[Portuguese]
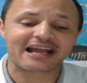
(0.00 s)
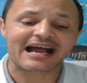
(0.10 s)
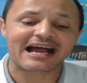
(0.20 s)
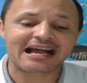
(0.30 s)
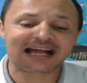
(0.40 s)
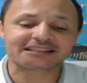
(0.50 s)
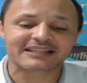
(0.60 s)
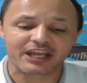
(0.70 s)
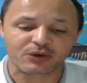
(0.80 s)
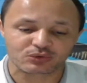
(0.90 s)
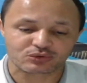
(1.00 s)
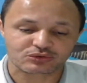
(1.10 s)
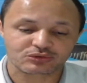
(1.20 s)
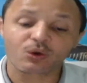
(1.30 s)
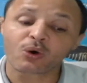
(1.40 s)
a
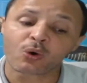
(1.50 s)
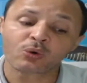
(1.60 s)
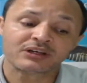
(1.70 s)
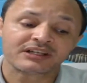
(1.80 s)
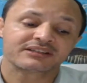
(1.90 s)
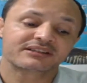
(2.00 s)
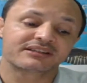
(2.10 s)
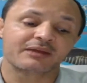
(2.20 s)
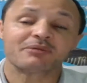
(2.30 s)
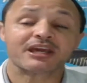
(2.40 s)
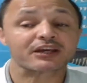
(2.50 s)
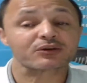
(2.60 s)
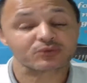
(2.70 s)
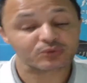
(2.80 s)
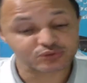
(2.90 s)
Deus ou
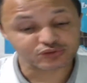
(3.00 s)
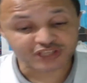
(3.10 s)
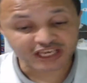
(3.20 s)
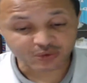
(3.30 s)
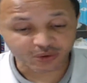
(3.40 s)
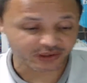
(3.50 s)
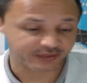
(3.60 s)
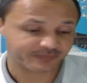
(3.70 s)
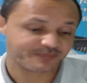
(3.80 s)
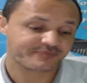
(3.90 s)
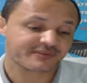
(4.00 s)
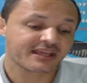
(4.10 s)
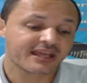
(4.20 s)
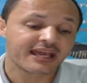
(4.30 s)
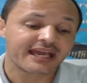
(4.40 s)
temer o Senhor.
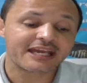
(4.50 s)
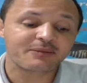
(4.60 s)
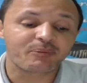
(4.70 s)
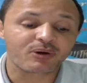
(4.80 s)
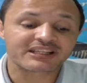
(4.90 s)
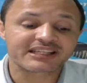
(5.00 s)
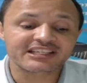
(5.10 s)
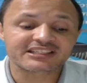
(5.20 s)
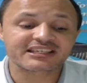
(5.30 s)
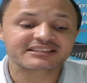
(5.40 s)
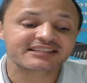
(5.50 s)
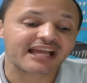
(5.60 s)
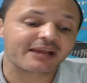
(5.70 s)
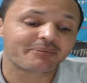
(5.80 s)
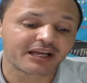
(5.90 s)
É importante que
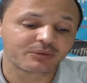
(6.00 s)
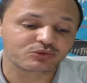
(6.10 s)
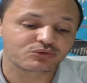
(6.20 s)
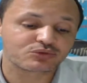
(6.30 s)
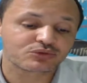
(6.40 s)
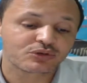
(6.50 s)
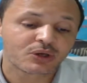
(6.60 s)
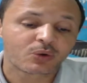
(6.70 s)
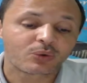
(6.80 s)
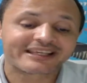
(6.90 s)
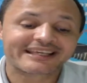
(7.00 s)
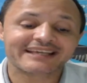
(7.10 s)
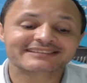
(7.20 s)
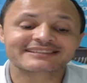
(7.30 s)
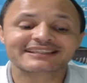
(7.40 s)
saibamos o que
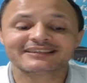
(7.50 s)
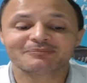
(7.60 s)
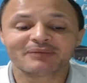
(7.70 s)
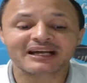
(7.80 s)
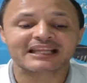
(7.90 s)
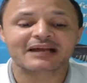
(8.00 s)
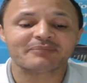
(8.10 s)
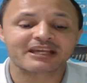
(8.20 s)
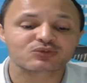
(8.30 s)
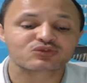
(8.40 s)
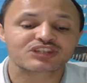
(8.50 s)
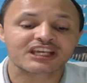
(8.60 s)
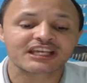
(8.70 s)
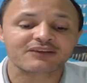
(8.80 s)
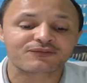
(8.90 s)
esse mandamento
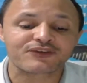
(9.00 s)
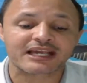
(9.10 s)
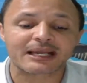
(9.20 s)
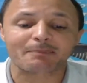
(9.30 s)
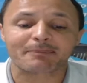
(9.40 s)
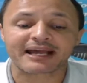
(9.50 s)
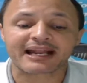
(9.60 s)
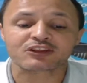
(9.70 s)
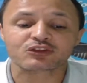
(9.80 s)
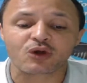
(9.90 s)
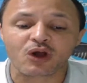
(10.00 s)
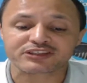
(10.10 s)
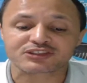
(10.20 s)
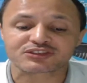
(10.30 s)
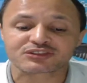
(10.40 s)
significa para
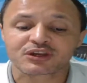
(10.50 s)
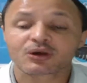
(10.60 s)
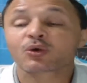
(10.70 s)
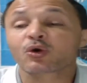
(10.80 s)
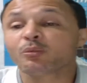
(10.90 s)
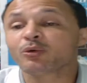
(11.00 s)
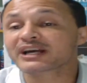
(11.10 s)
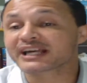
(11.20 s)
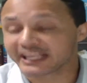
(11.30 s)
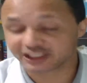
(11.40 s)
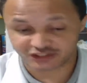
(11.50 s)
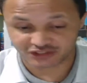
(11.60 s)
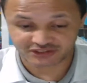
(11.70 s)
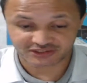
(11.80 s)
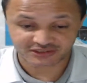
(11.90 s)
nós como
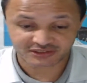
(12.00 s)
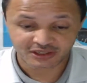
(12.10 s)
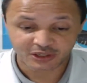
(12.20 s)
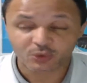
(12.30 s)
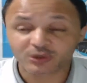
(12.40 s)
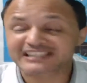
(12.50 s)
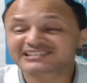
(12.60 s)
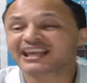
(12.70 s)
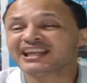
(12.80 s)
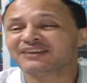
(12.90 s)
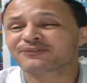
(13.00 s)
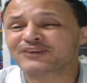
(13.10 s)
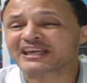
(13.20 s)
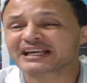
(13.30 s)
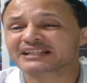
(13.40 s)
crentes. O que
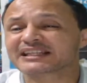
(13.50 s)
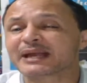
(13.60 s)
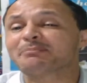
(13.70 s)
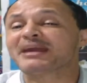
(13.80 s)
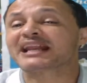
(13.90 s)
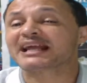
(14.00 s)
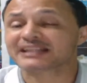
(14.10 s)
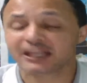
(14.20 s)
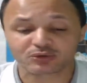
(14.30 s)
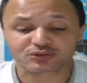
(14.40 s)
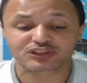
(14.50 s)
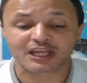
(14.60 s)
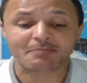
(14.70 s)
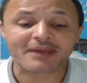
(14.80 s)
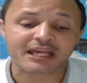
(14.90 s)
significa temer a Deus,
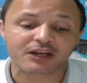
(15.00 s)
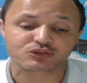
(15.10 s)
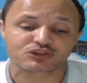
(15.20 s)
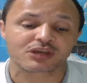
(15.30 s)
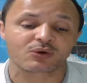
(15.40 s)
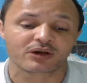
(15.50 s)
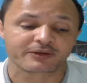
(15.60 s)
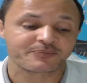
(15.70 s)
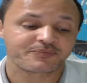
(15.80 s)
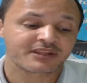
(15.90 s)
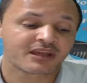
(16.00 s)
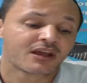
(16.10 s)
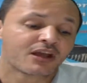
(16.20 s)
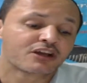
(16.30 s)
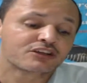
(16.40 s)
temer ao Senhor?
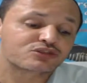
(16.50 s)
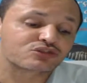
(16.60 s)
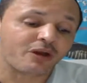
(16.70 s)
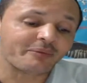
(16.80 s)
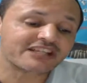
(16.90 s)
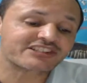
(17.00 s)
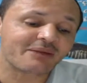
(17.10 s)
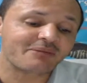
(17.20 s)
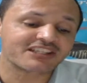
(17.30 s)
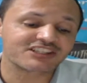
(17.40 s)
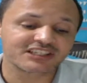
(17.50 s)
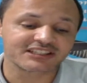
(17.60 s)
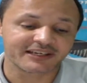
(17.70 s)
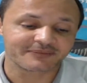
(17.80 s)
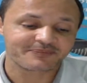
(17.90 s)
Somente à
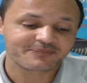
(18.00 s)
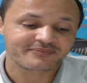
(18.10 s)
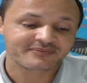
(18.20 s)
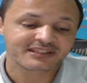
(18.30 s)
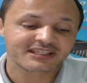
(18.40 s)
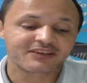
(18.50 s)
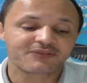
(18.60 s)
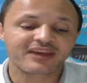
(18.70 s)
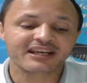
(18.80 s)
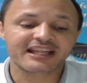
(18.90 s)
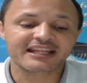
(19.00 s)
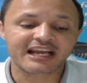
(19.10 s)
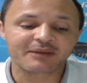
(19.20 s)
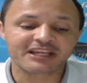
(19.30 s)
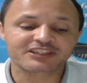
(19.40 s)
medida que
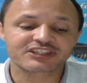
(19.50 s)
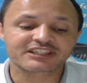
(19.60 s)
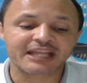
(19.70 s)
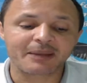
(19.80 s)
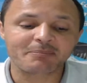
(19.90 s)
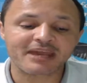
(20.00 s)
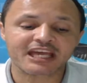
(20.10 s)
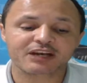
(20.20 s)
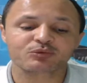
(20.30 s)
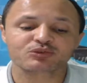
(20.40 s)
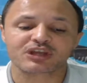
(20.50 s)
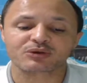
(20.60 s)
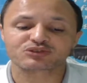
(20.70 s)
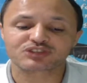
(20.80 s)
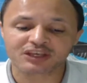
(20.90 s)
verdadeiramente temermos
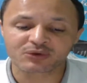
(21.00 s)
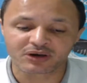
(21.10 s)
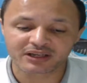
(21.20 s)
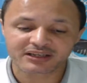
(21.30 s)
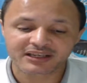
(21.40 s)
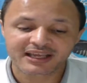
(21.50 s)
ao Senhor